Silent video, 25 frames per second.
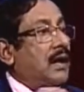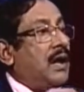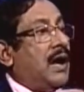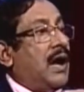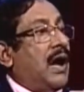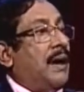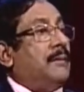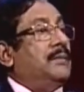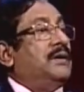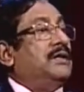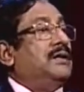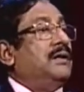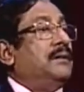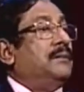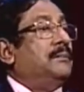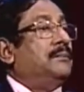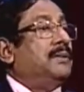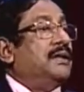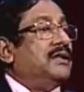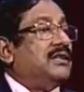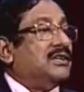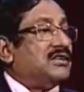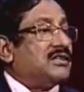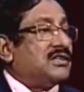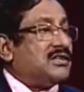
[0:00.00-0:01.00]
আমি
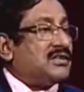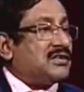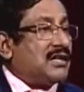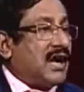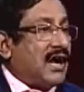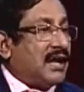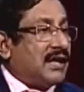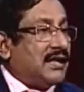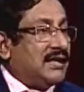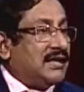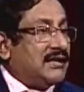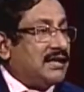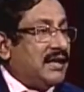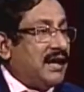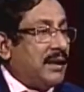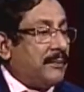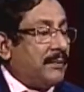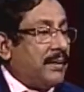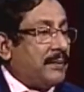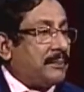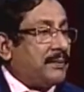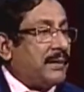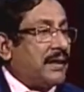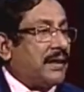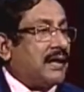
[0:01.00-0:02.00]
বিদেশে চাকরি দিলাম
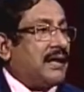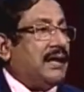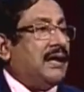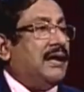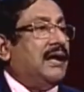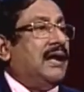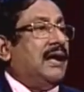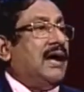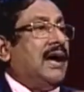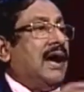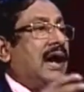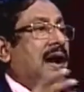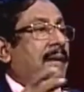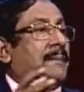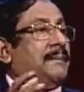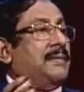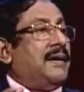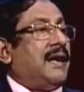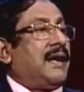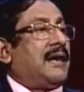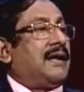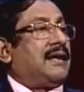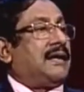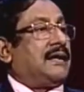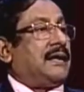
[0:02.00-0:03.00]
আপনাকে
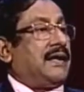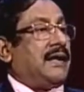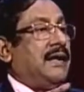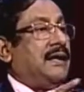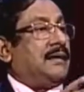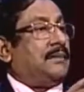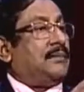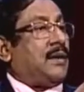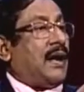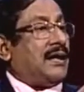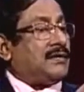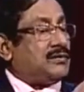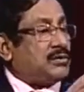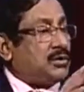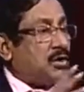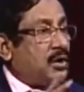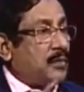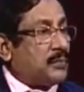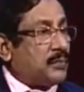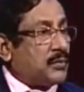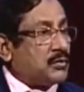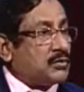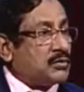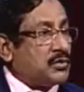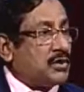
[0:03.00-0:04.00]
আপনাকে আশ্রয়
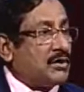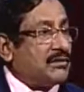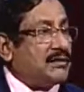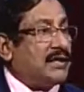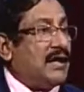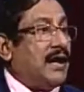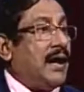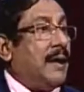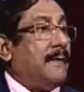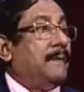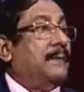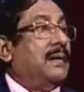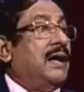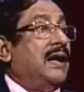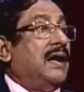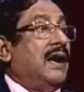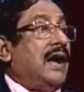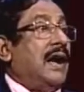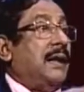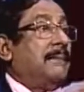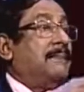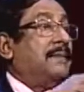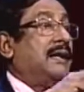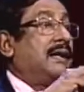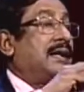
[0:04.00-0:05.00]
প্রশ্রয় দিলাম
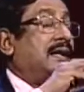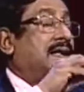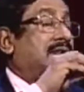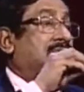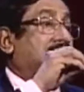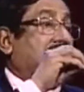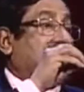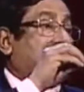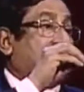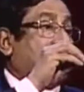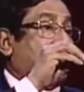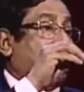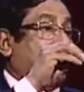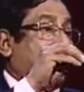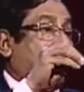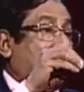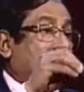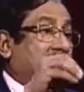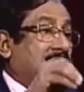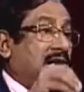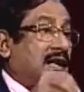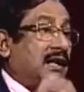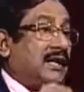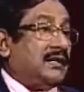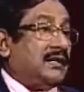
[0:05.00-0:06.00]
আপনাকে জাতীয় পতাকা